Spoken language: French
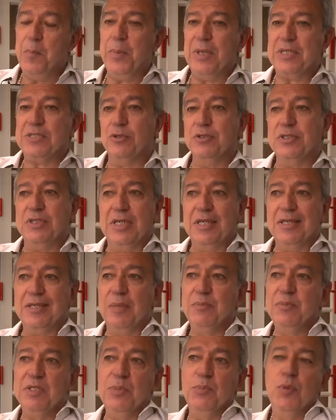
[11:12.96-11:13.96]
Parce que ce qui
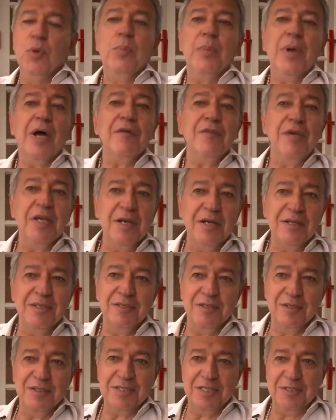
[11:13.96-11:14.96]
est un petit peu pervers
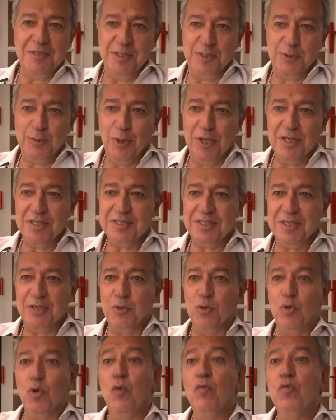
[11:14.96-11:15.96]
dans cette histoire,
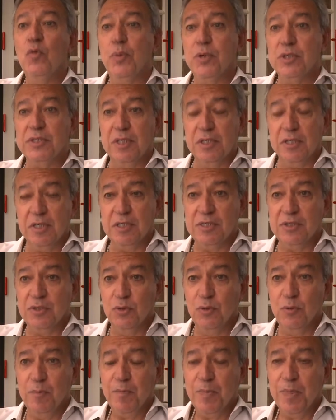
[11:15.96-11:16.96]
c'est qu'on vous pose cette
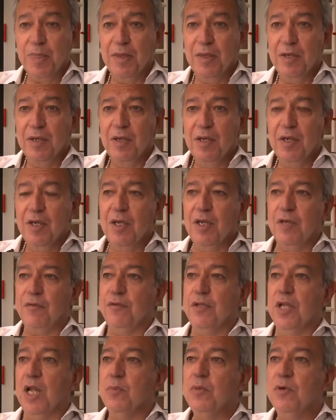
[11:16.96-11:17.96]
question et
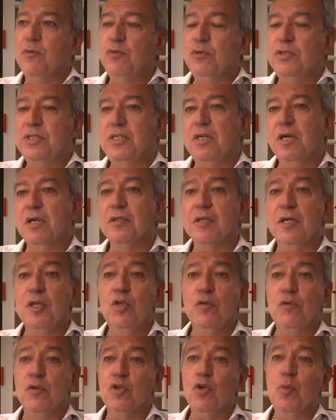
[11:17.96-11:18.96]
finalement vous y
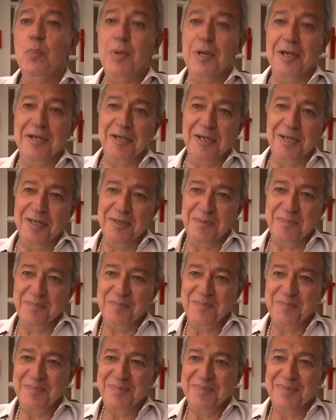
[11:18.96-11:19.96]
entrez de votre plein gré.
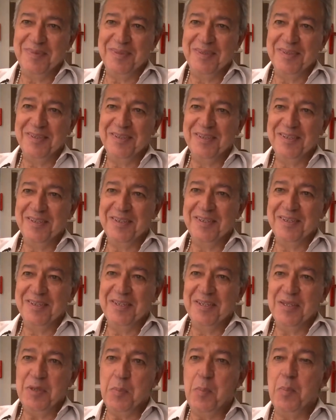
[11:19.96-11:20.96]

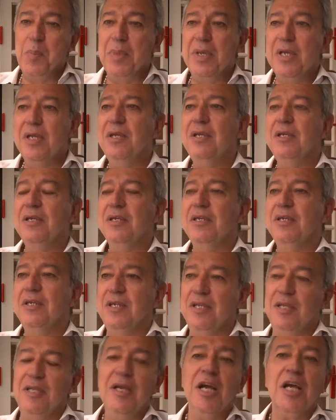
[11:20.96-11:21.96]
Mais
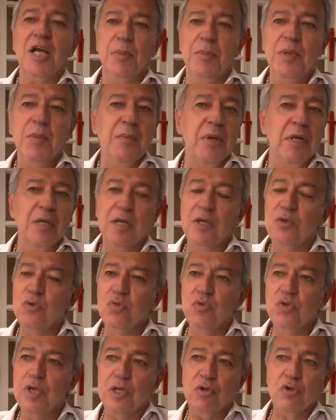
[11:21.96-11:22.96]
il y a quand même malgré
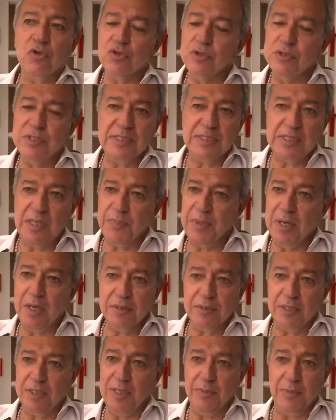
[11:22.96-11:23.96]
tout quelque chose qui
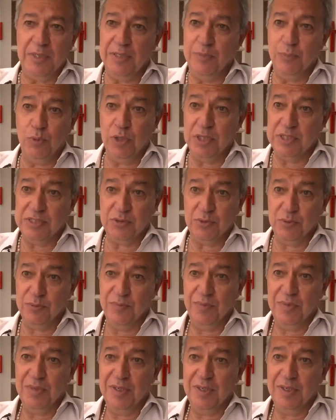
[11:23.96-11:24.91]
s'apparente à de la manipulation.